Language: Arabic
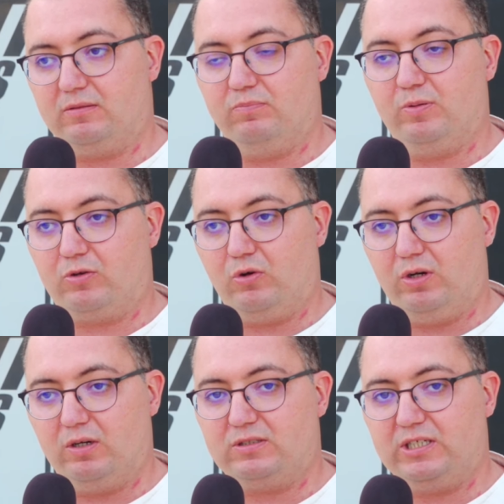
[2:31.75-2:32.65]

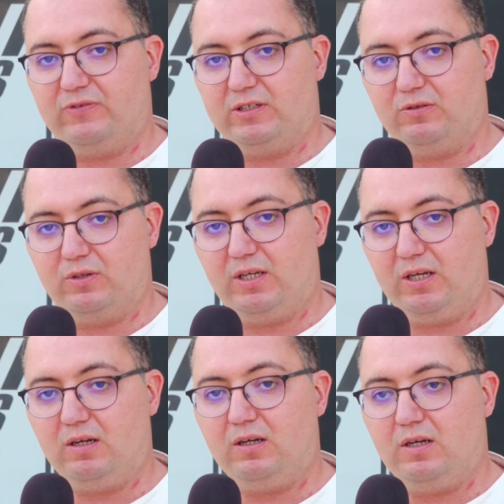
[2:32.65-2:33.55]
بكل صفه
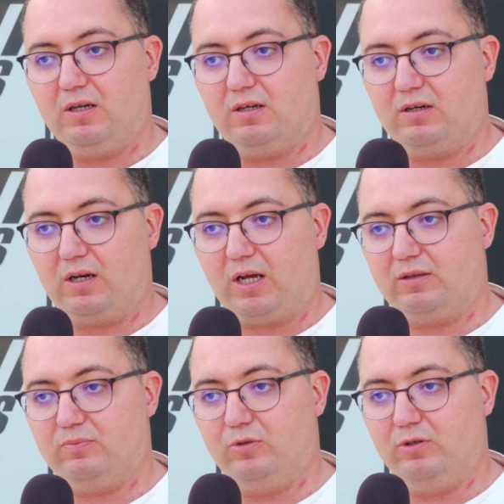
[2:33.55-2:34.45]
دوريه
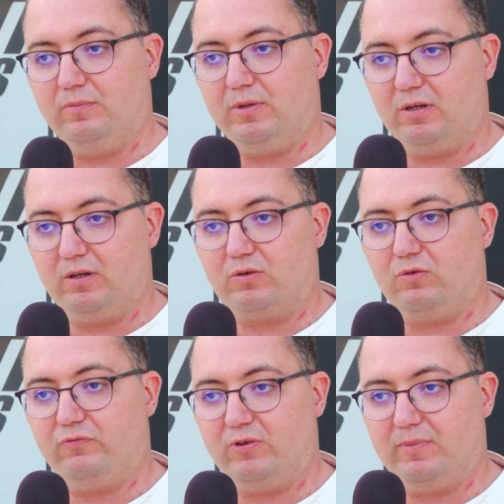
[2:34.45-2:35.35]
نقدموهم آه،
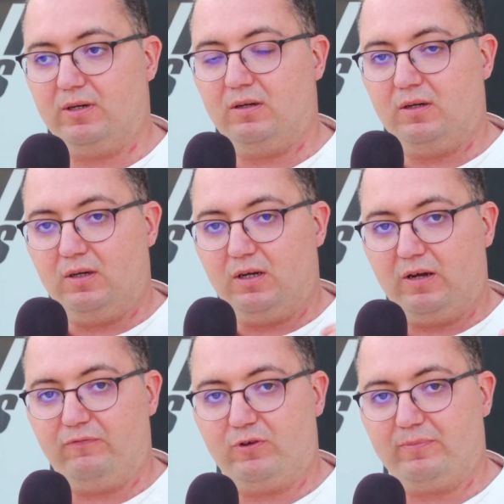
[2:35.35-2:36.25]
يكون فما
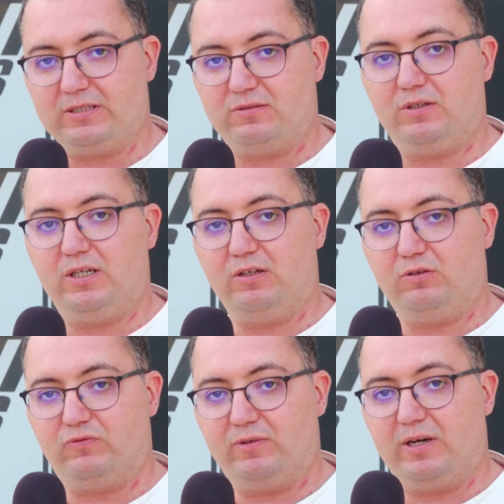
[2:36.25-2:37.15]

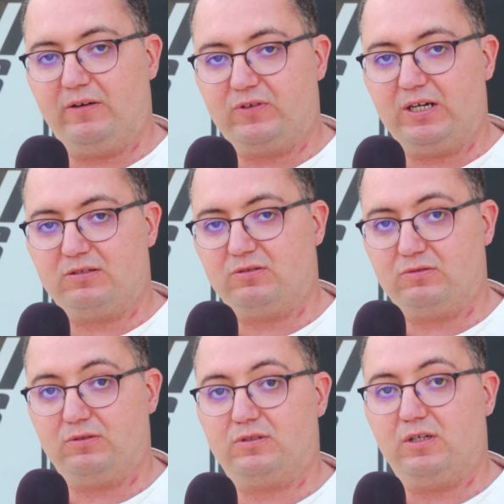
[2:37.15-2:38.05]
انفورماسيونات وفما افكار
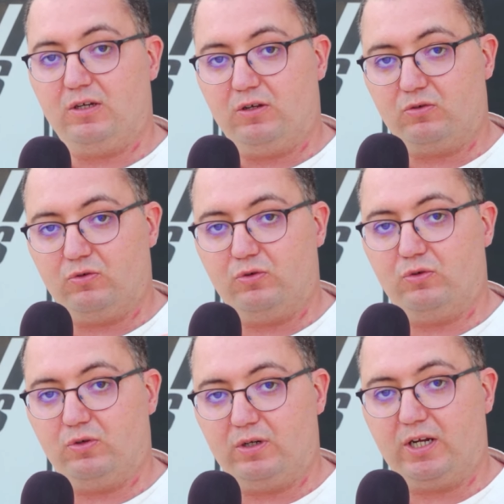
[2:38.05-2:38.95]
سوسيوس
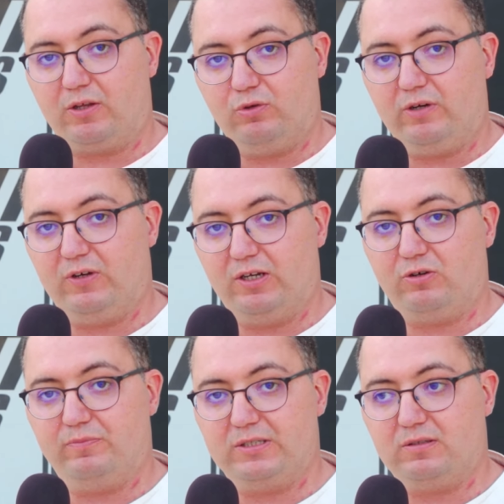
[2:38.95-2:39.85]
نكونوا ناخذوها في لي
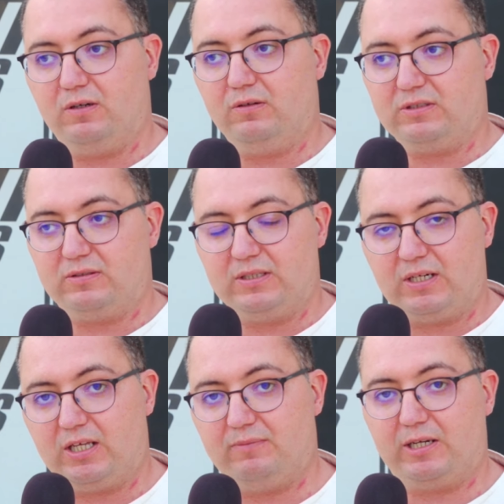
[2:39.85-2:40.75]
كوميسيون
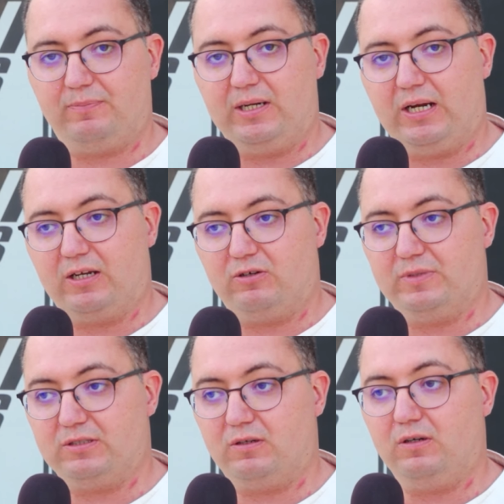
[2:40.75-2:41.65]
تصير خدمه كبيره على لي
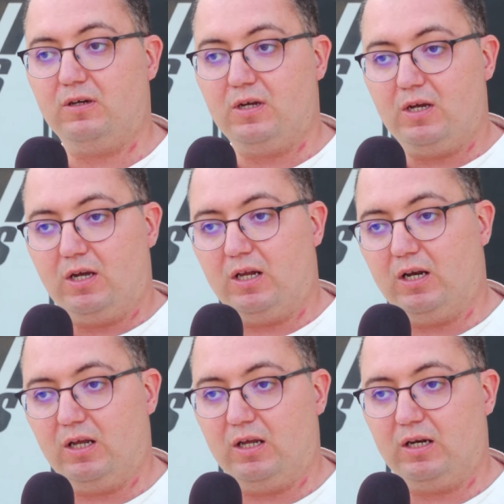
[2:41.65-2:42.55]
كوميسيون
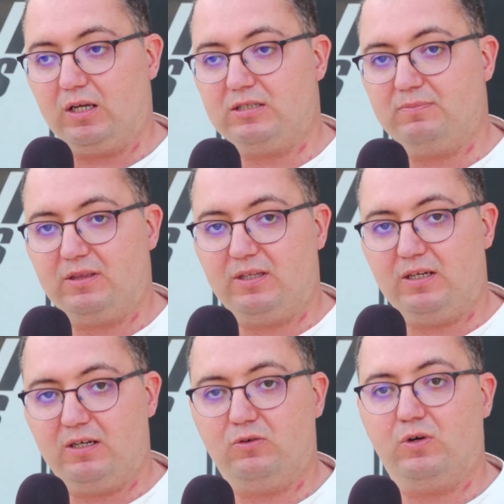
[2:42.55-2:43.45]
القسم
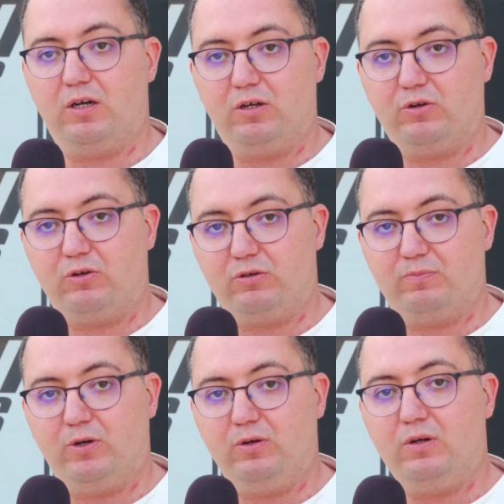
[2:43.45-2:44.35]
الثاني اللي هو
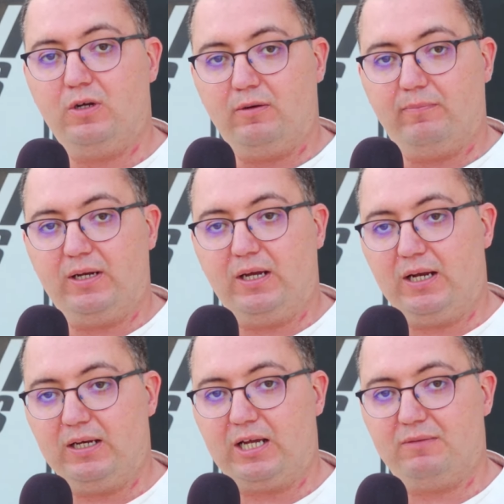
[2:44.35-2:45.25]
الريكروتمون معناها
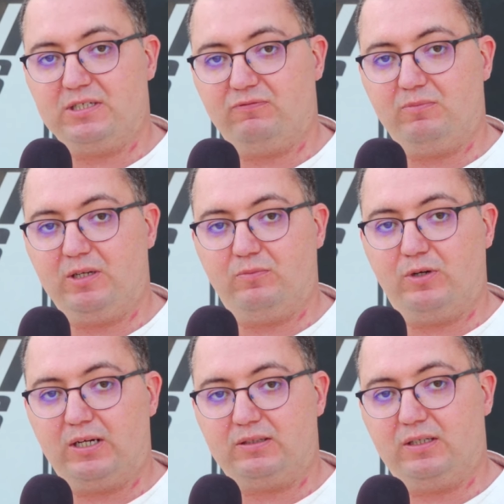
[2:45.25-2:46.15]
عندنا 50% من
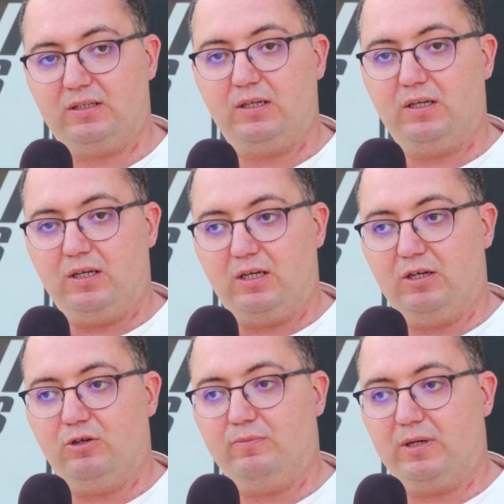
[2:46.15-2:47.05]
المنخرطين
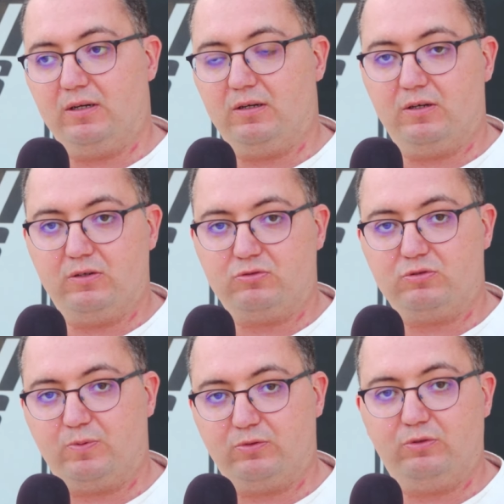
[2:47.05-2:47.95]
اللي هما
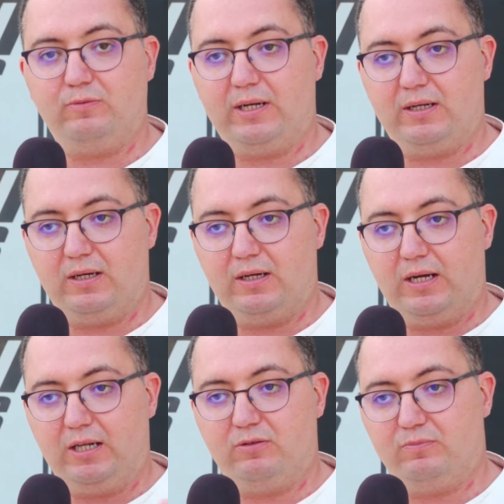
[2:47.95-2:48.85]
سسبوندو آه،
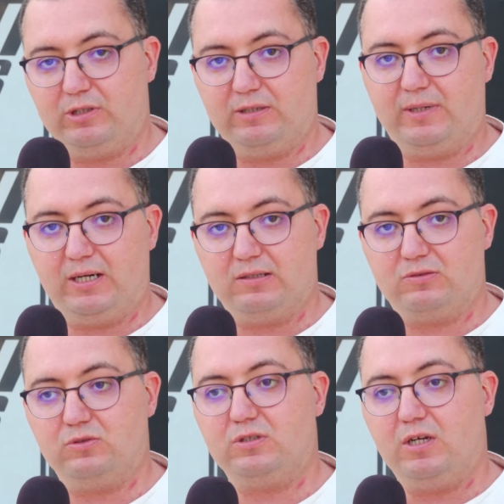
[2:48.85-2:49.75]
معناها عندهم مده ما
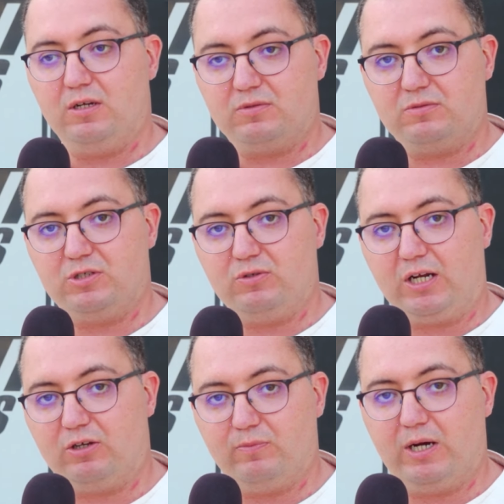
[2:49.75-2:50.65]
خلصوش باش نمشيو
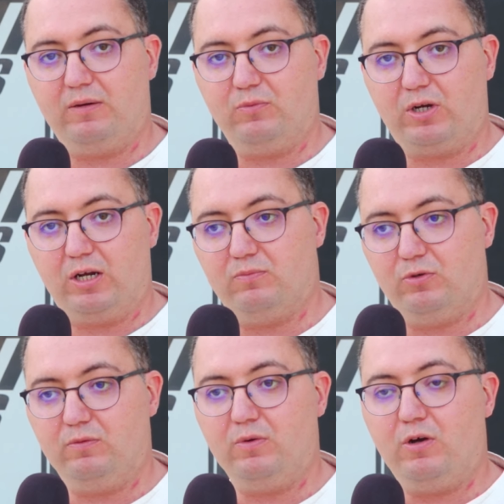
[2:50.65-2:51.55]
نحكيو معاهم
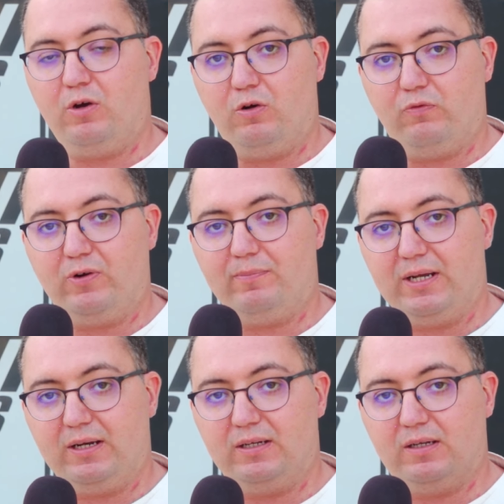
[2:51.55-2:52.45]
ونكلموهم وفما
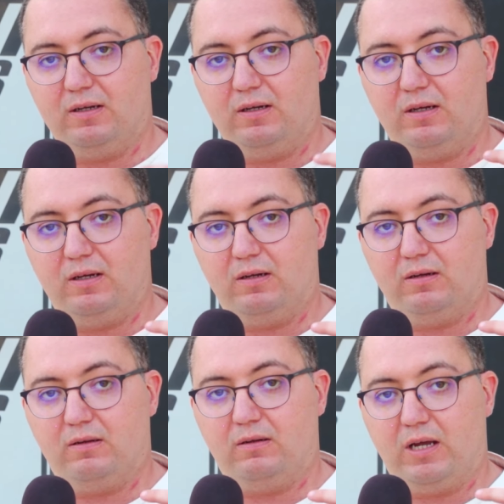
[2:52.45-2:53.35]
يعني
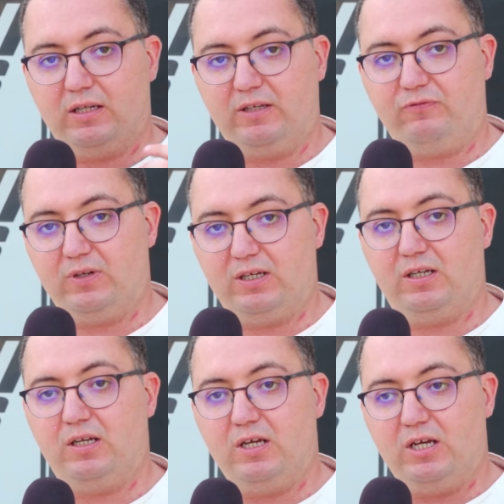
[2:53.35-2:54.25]
آه، هدف
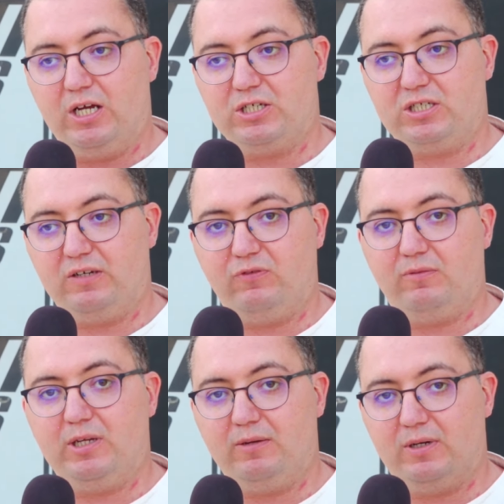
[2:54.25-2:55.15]
اللي 20%
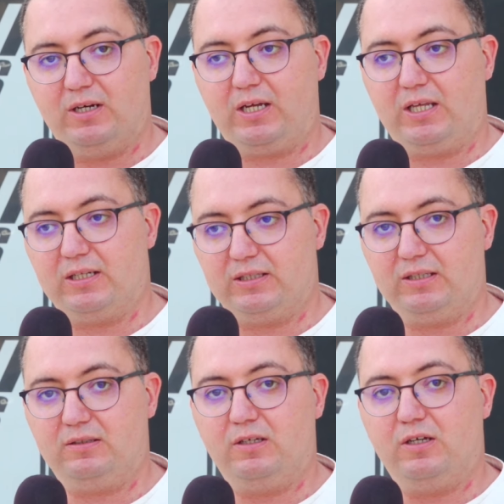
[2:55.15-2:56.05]
من
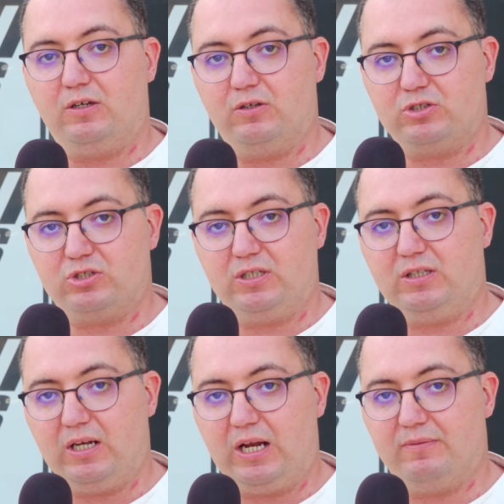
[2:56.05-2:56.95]
انخراطات
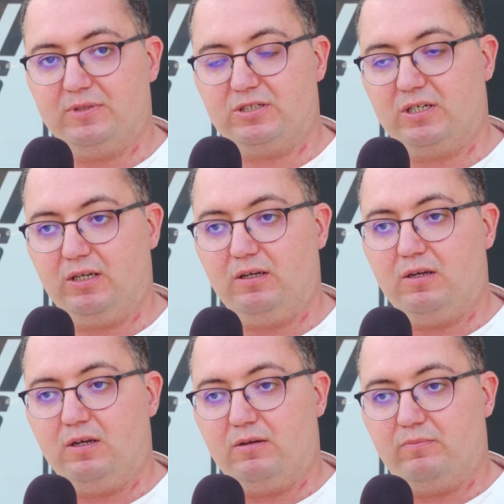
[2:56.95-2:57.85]
جديده العام الجاي
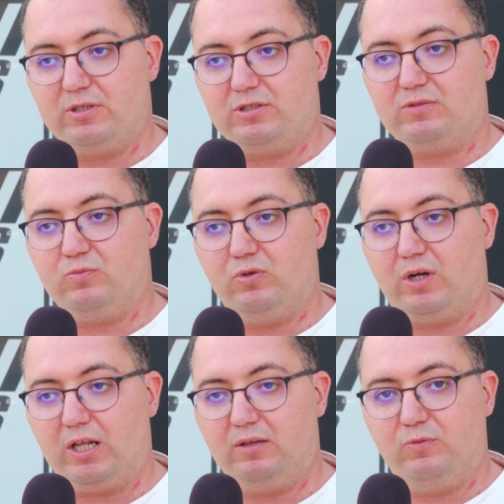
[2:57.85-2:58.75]
باش نجموا
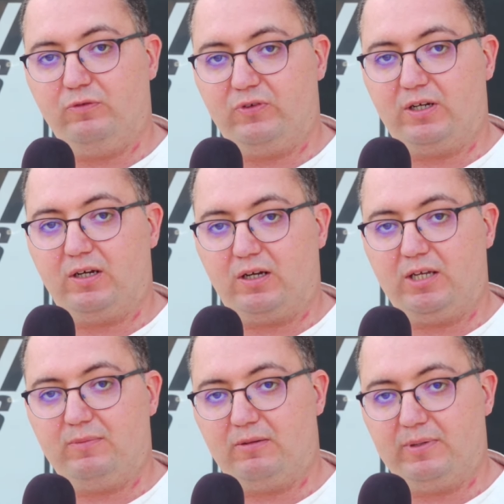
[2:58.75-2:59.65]
نقدموا في
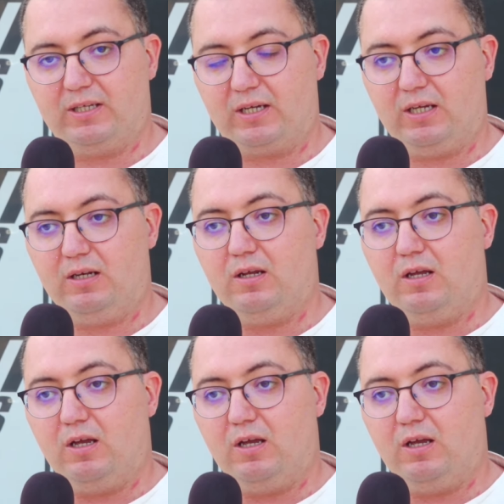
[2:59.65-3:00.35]
قيمه المداخيل